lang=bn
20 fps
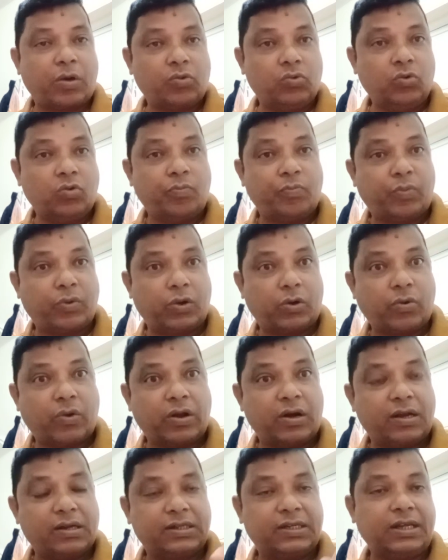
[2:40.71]
কোনো
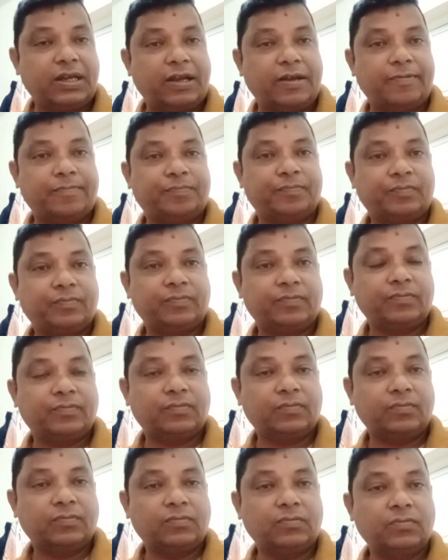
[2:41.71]
প্রমাণ আছে
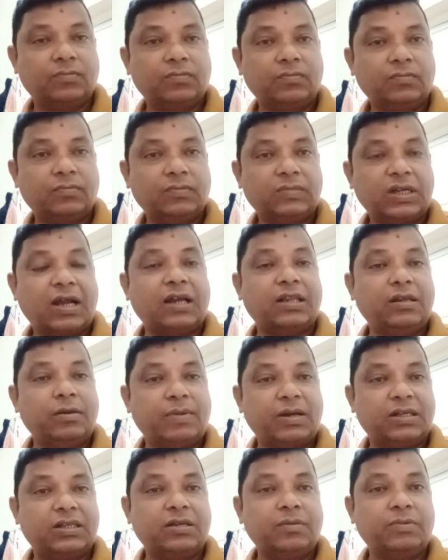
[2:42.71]

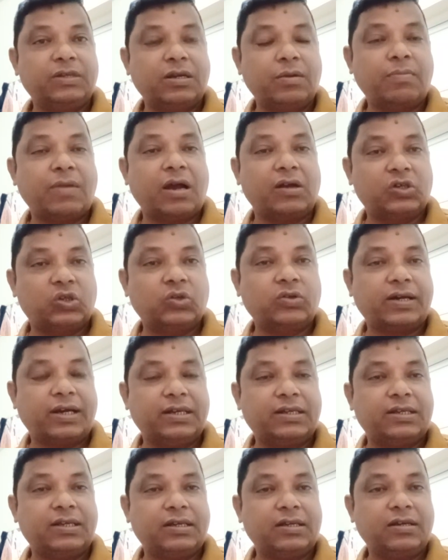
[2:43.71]
আদিবাসী যে মাংস
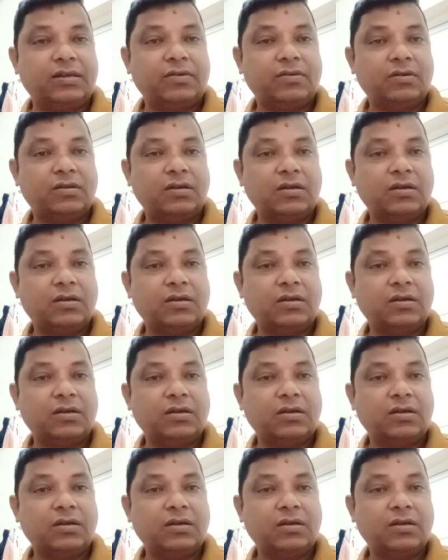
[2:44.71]
খাইছে যে